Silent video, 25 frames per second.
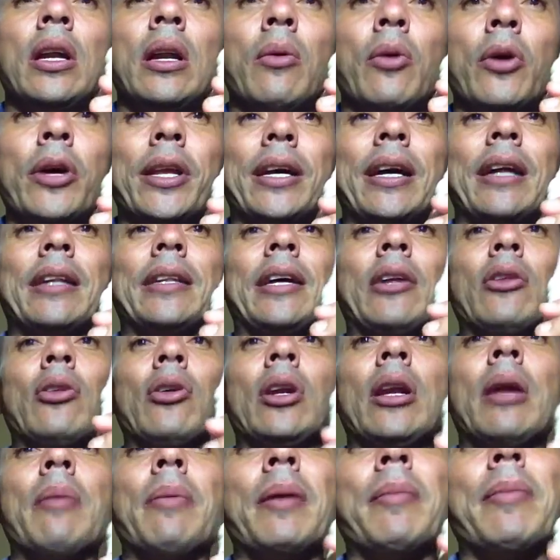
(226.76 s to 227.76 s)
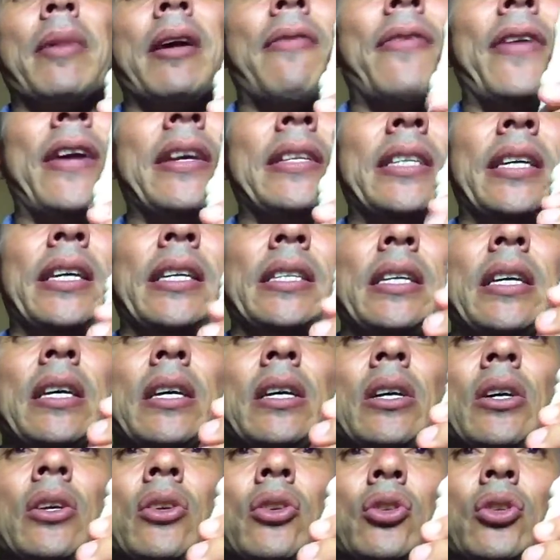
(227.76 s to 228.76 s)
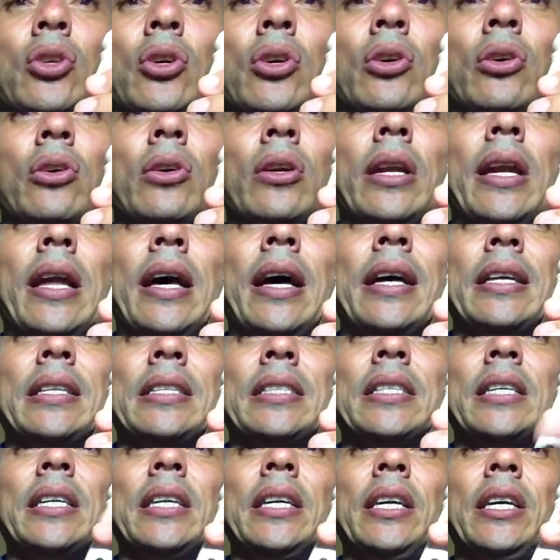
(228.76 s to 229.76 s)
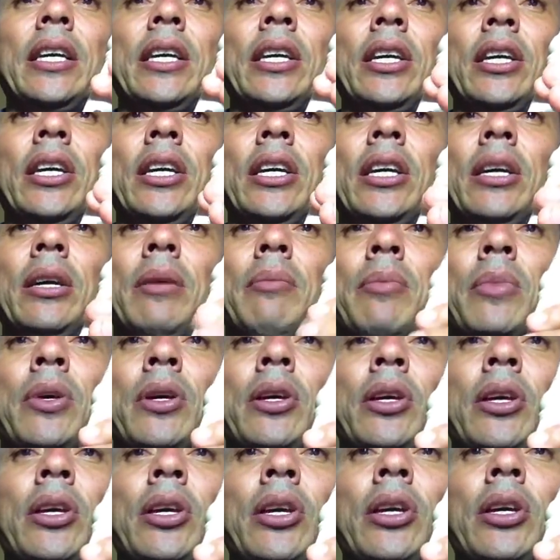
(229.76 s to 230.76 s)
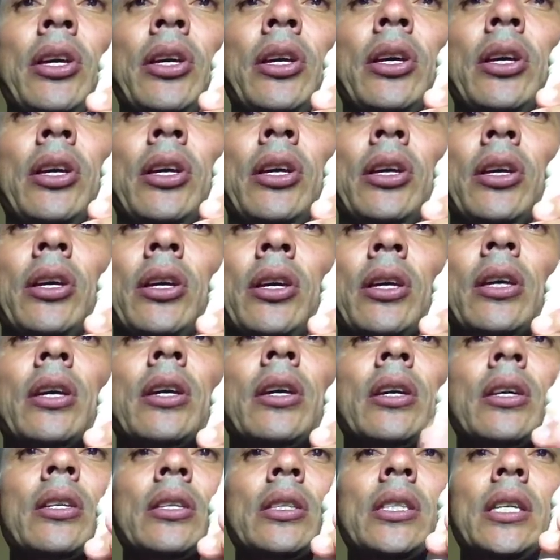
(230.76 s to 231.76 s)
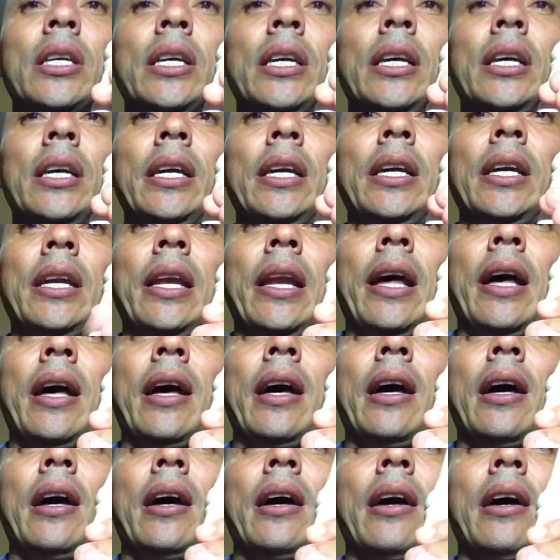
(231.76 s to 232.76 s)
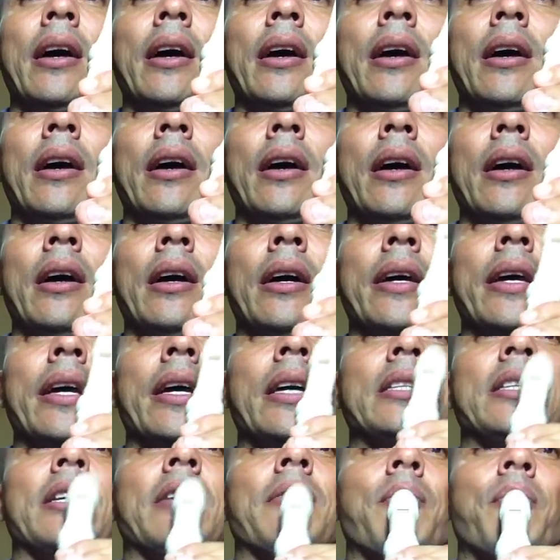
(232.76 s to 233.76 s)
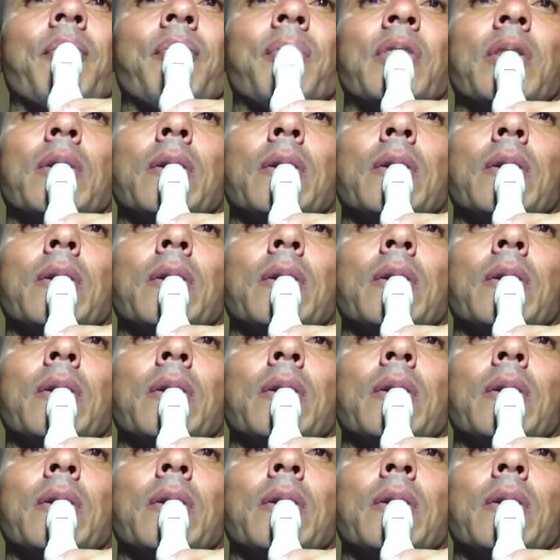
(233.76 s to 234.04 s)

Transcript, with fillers: La voy a ir cantando. La primera frase es sol, la, si, mi, si, la. Es así.